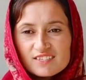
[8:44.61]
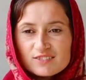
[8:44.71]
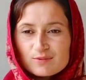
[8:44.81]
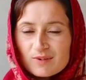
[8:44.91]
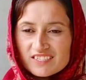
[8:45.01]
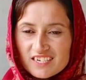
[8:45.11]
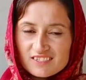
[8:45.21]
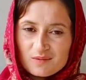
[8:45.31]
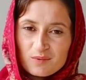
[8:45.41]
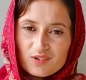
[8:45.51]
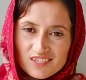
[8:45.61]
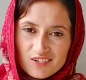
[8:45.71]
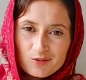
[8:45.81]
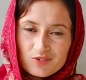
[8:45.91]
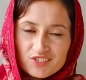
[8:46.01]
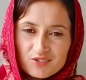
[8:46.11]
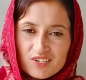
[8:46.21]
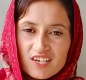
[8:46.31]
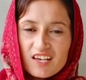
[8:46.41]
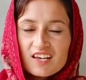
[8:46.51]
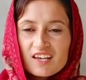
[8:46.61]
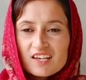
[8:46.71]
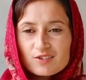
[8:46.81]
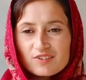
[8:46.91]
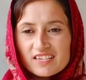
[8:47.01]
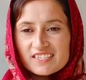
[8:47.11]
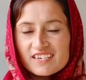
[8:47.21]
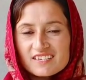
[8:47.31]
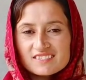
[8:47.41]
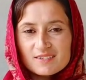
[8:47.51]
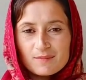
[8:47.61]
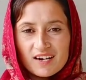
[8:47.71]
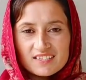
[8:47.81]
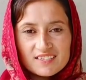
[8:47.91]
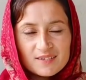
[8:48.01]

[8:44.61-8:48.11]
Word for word: तो माशाल्लाह से बहुत ज़्यादा खुशी हुई क्योंकि इतने अरसे बाद